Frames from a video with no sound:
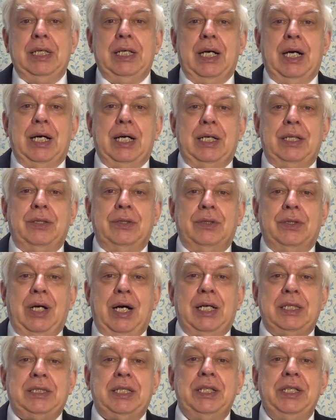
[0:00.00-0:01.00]
あの
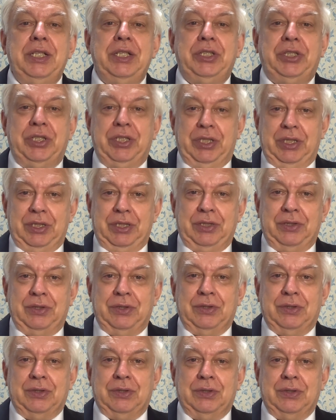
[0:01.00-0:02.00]
朝2時そ
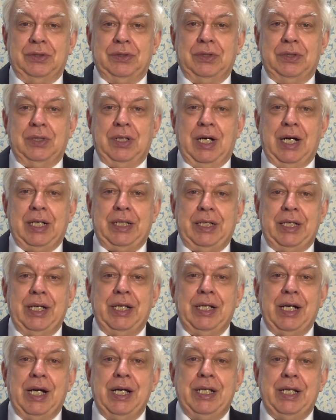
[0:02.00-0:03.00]
の発
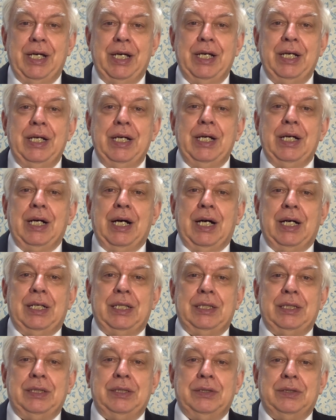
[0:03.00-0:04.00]
見街で
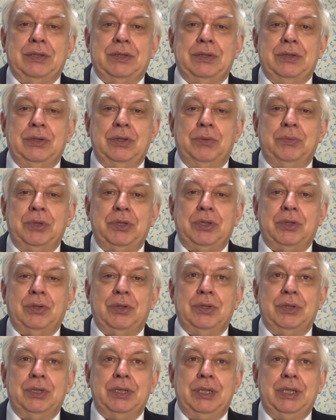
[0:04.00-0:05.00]
あの飲むとこ
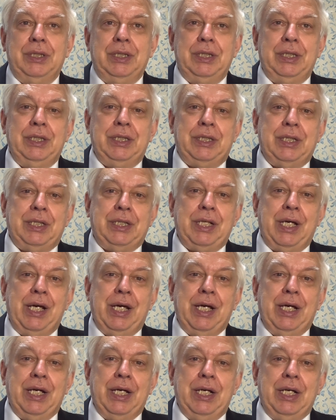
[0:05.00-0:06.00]
ろに行って
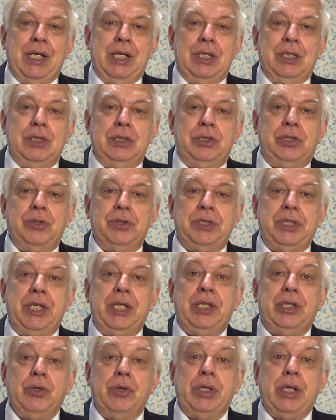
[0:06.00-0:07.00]
て女性
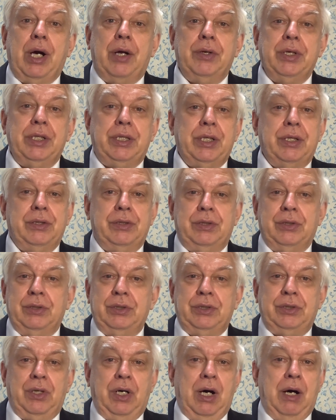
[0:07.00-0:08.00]
一人で歩いてると
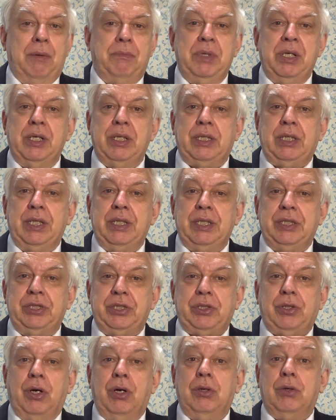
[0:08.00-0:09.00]
アメリカで
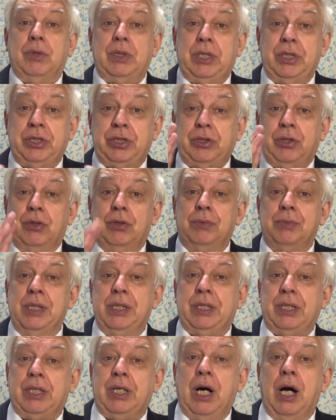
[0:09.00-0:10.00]
シカゴ私シカゴま
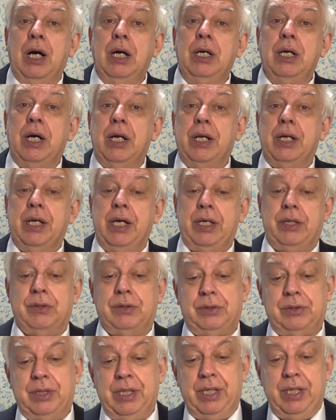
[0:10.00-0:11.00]
で考えられないこ
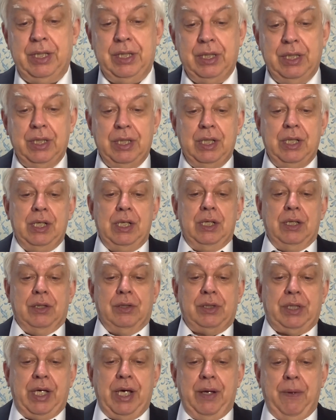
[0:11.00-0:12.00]
とね
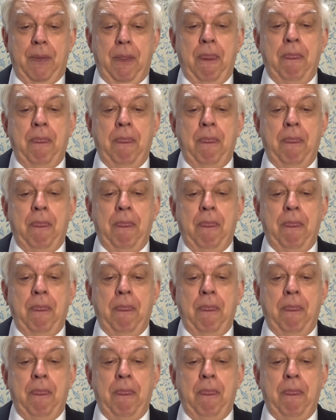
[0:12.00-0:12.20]
OK